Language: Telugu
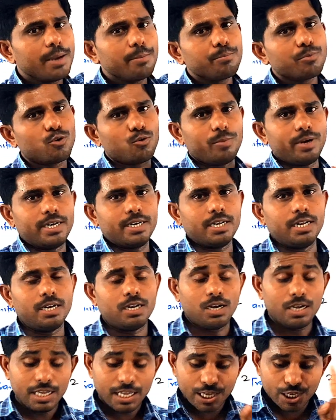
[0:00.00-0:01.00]
ఇంప్రూవ్మెంట్
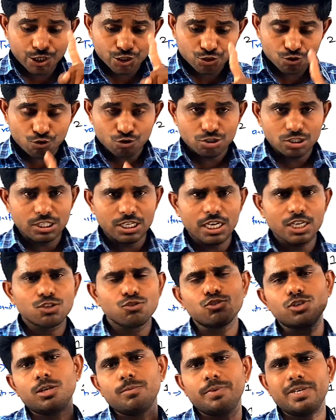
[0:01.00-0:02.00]
అయినా ఈచ్ క్వశ్చన్
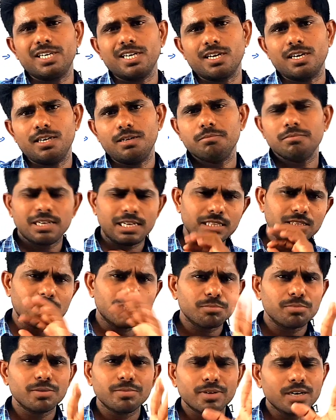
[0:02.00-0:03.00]
ఏదో వదిలిపెట్టకండి మీరు
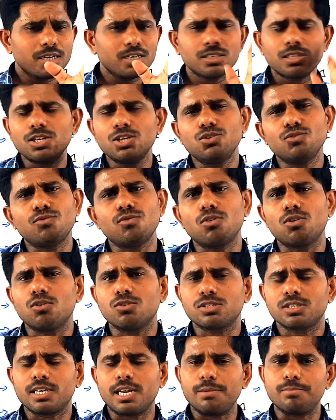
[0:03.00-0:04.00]
ఎంత ప్రిపేర్ అయినా త్రీ టు ఫోర్
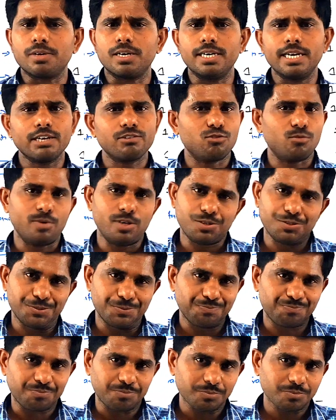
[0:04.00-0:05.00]
అవర్స్ టైం కంటే ఎక్కువ
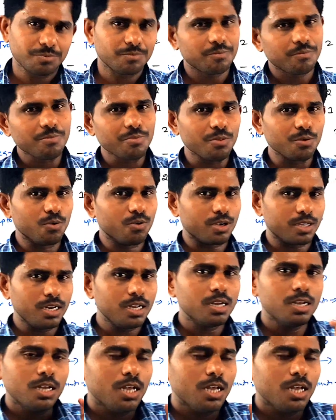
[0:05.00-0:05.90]
ఓకేనా